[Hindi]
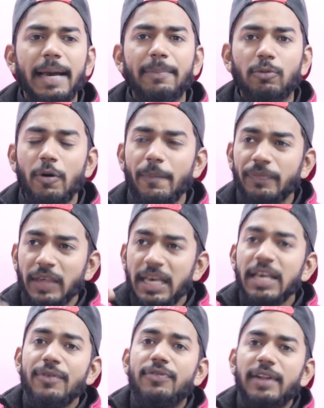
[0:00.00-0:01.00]
कि आपको
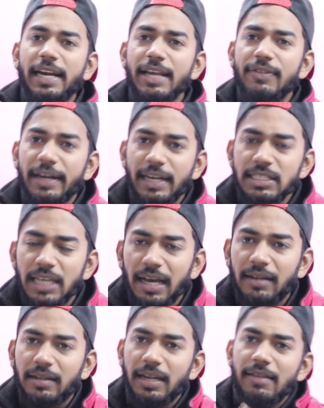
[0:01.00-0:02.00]
स्टडी सेंटर
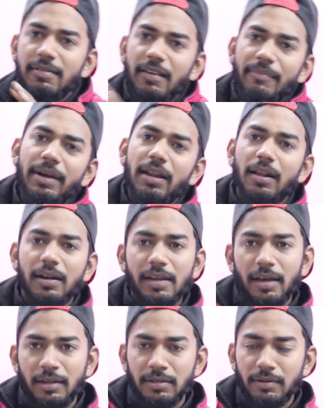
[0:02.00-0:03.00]
जाकर सबमिट
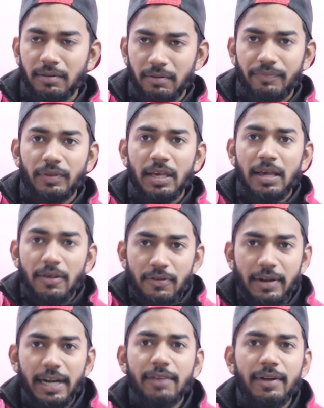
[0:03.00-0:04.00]
करने आ
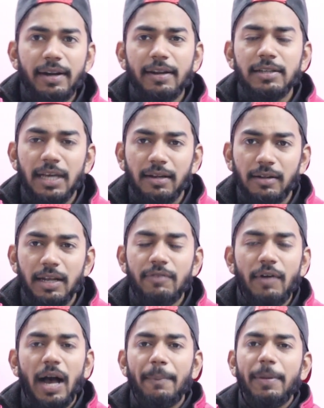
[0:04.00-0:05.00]
स्टडी सेंटर जाकर
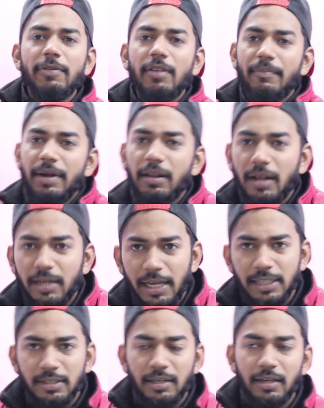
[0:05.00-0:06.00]
वहाँ पर सबमिट
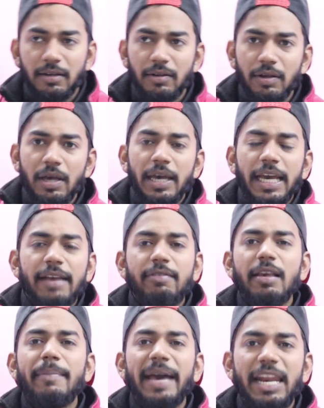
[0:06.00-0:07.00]
करके आ जाना
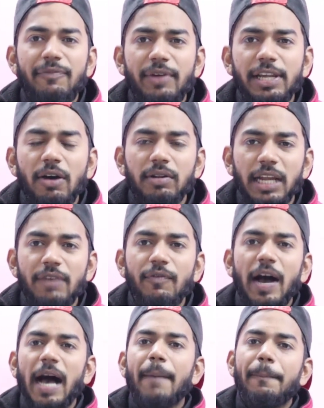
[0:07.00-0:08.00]
इससे बेनिफिट क्या होता है
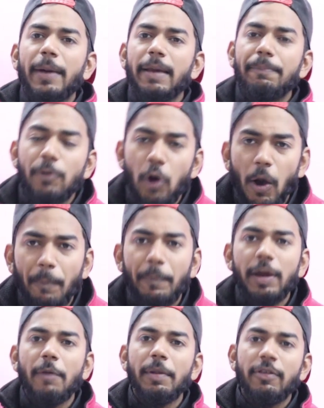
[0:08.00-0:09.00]
वहाँ पर
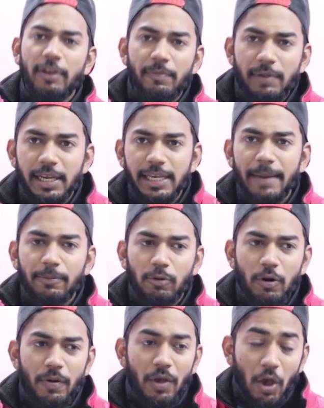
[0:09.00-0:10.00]
प्रॉपर एम रिजल्ट मिल जाएगी
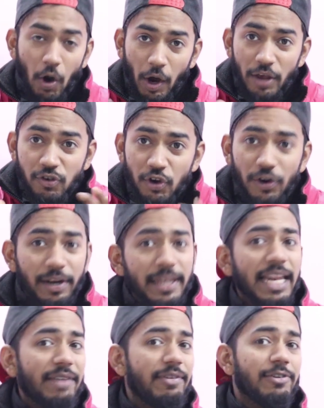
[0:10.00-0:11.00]
आपको और
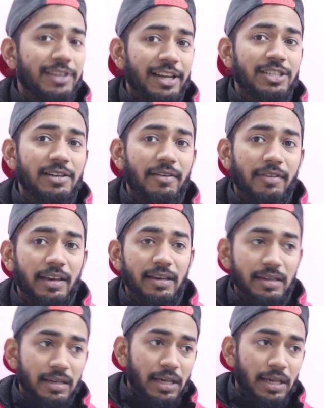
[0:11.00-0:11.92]
श्योरिटी लेवल हो जाएगा अच्छे से